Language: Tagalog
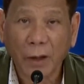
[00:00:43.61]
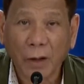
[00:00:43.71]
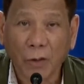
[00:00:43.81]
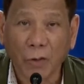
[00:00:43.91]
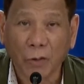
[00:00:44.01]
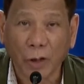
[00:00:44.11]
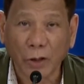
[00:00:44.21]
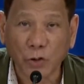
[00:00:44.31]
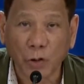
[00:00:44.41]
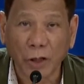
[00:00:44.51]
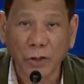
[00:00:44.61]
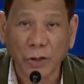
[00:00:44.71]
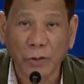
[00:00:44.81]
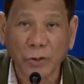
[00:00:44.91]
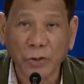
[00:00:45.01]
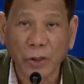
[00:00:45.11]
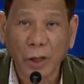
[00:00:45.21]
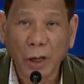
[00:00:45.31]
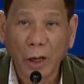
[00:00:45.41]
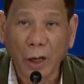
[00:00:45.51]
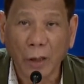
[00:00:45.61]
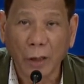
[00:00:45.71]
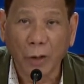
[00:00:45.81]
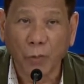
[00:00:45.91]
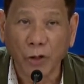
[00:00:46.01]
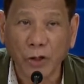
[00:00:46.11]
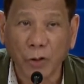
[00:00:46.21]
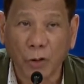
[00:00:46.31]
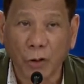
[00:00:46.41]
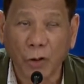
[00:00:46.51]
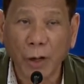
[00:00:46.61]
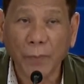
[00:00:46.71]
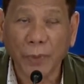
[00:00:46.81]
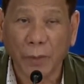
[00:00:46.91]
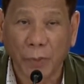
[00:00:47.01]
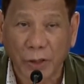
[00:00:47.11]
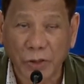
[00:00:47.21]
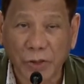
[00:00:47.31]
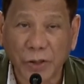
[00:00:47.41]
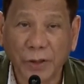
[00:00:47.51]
Congratulations and I wish you all the best.